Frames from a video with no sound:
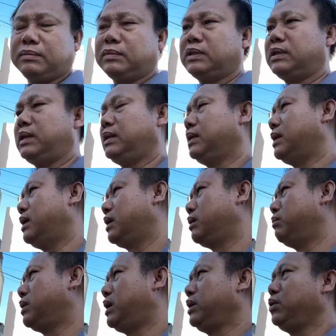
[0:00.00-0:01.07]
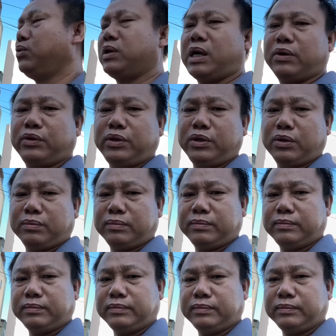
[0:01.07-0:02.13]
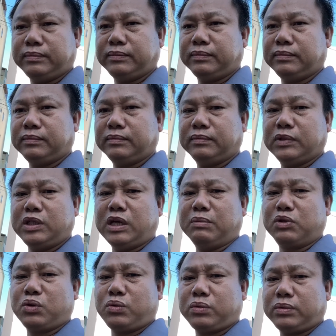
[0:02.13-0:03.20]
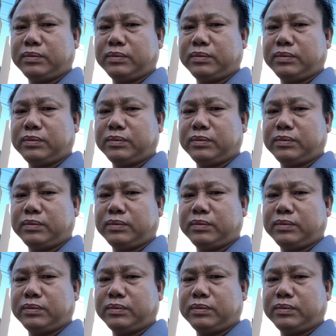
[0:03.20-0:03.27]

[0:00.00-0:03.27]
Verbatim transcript: cho nên họ không có nhu cầu tiêu dùng để giảm sút